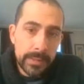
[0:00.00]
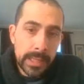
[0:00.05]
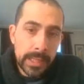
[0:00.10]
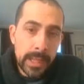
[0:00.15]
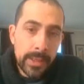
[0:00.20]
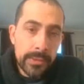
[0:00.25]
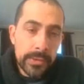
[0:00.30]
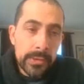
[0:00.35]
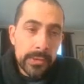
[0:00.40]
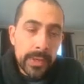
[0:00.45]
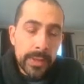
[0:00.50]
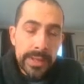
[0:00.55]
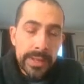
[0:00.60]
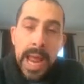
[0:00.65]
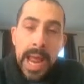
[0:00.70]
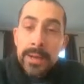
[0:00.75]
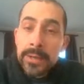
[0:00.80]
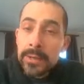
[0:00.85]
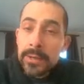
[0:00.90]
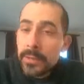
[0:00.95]
la droga, de
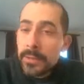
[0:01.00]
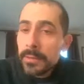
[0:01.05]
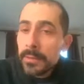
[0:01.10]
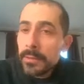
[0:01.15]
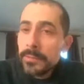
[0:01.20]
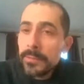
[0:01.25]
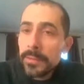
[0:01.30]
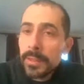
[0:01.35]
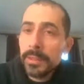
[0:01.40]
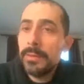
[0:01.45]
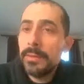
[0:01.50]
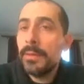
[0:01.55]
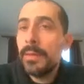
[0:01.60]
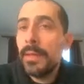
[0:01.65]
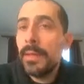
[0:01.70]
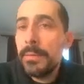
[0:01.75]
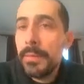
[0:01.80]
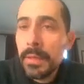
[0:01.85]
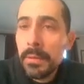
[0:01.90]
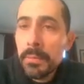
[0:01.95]
narco, ¿no es cierto?,
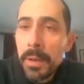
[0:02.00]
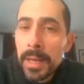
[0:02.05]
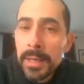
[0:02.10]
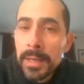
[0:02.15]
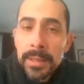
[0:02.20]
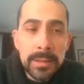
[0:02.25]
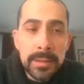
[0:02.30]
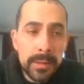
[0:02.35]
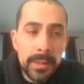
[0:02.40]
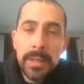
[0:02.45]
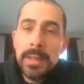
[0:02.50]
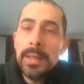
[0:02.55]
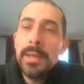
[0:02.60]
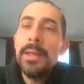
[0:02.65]
de la marihuana,